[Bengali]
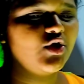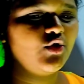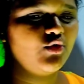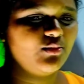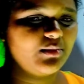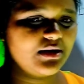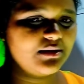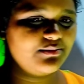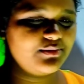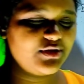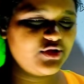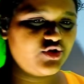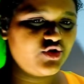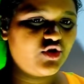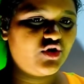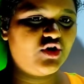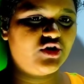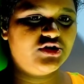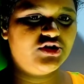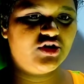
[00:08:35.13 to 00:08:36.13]
হিউম্যান
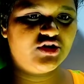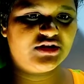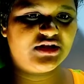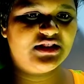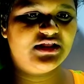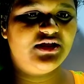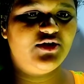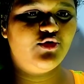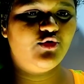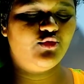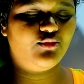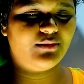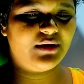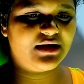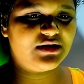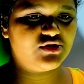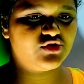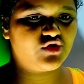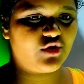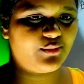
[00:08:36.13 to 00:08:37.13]
ফিজিওলজি অর্থাৎ
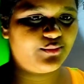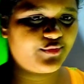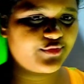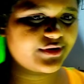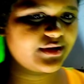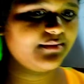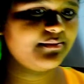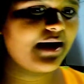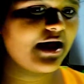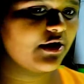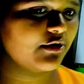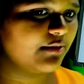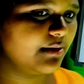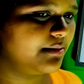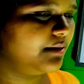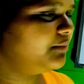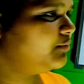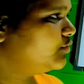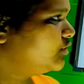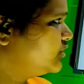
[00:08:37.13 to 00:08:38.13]
হিউম্যান সম্পর্কে
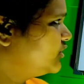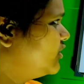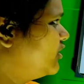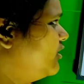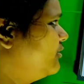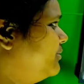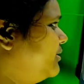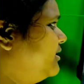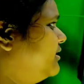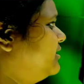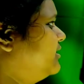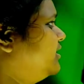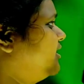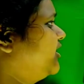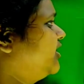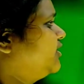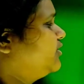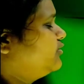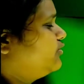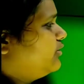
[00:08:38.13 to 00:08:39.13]
ভালোভাবে পড়তে হবে
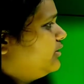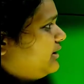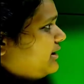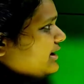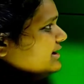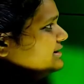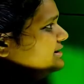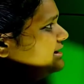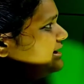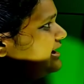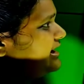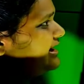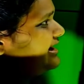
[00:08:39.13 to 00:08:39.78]
তো এই যে